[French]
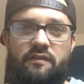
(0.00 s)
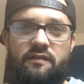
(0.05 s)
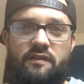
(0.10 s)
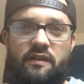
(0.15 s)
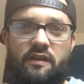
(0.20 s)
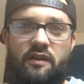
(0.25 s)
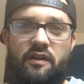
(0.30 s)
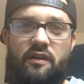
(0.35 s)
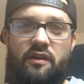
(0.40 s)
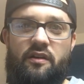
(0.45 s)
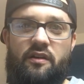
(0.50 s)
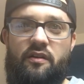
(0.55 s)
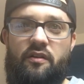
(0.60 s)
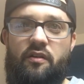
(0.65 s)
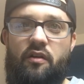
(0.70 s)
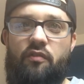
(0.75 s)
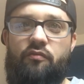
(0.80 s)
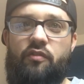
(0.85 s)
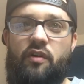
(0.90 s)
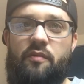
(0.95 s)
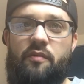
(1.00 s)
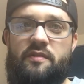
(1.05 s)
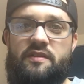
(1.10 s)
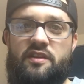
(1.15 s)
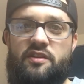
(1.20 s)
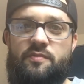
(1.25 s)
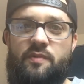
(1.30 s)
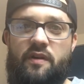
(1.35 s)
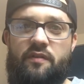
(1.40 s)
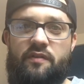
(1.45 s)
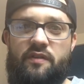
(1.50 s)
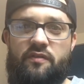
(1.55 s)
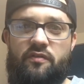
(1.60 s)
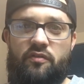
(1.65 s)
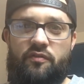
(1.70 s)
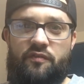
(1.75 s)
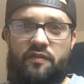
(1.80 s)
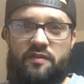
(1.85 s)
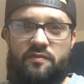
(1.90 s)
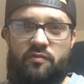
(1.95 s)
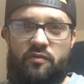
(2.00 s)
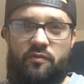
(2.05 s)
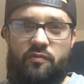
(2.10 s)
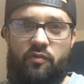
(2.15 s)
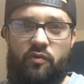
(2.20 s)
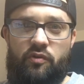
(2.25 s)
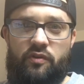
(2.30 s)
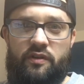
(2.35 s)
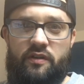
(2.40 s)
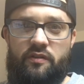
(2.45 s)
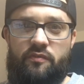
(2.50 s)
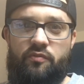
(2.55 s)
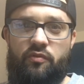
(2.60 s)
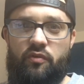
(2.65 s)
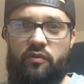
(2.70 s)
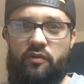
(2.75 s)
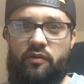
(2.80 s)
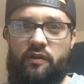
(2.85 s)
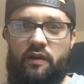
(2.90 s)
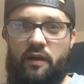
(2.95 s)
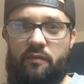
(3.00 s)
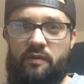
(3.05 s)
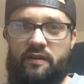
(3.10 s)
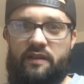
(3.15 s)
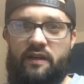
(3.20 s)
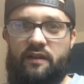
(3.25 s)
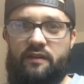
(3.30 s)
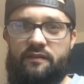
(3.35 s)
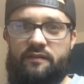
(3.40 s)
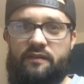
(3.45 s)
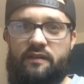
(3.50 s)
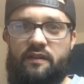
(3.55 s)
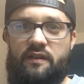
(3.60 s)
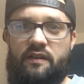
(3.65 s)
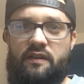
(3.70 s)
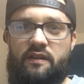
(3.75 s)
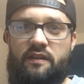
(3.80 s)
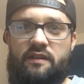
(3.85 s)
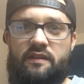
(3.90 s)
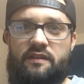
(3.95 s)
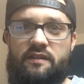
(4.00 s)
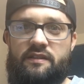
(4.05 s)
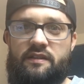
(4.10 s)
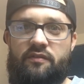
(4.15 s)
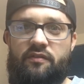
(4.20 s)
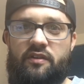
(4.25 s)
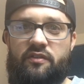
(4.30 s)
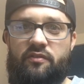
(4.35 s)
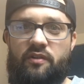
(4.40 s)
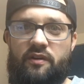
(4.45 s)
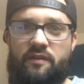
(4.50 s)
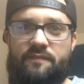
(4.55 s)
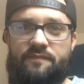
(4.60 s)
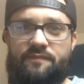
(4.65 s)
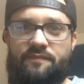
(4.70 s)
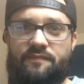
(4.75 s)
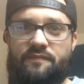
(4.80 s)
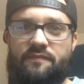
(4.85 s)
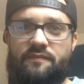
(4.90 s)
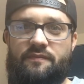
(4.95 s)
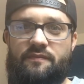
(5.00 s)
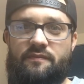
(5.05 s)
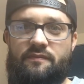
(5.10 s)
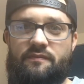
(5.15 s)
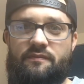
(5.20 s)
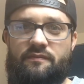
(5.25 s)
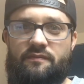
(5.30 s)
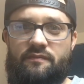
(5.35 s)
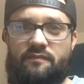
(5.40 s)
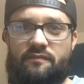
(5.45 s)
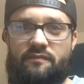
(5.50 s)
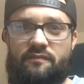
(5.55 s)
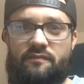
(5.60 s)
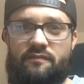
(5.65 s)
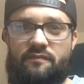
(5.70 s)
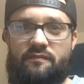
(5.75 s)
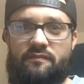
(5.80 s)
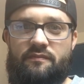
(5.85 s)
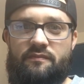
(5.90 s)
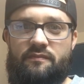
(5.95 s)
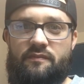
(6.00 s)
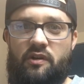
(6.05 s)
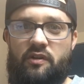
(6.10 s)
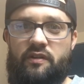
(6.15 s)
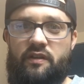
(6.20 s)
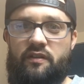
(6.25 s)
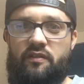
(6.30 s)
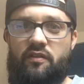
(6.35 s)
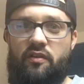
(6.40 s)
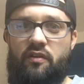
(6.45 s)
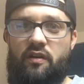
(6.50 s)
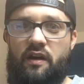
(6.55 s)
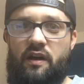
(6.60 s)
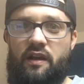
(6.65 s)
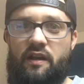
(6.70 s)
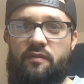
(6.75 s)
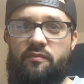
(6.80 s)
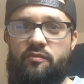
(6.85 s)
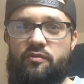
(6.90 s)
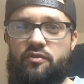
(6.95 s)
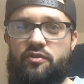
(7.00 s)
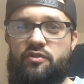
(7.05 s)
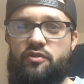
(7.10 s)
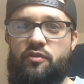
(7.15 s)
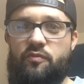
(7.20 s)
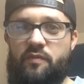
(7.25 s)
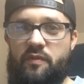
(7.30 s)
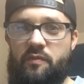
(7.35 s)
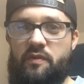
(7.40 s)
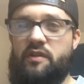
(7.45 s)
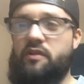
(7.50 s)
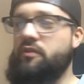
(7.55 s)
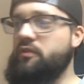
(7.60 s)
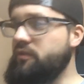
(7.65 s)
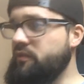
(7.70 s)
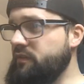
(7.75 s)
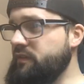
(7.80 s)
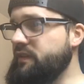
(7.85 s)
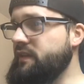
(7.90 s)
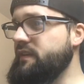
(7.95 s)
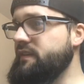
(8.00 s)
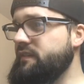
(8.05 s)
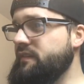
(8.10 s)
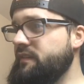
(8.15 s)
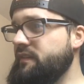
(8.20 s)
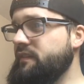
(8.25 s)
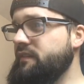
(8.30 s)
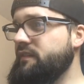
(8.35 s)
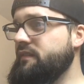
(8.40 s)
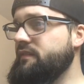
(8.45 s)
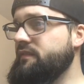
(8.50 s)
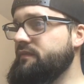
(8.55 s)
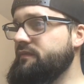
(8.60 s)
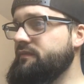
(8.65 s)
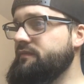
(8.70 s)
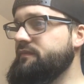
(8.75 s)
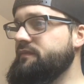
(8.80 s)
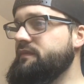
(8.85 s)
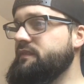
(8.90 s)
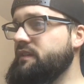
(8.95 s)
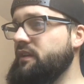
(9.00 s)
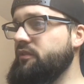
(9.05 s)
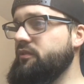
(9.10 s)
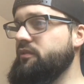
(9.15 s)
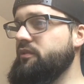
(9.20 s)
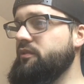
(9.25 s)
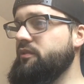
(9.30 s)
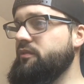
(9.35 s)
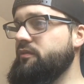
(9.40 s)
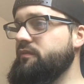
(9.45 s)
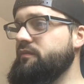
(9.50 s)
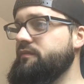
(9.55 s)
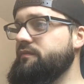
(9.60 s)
Euh, envoie un message privé sur Facebook pour le pour le l'armada. Ça va et toi En étant à la mouche Bimino. yes. Salut Nono.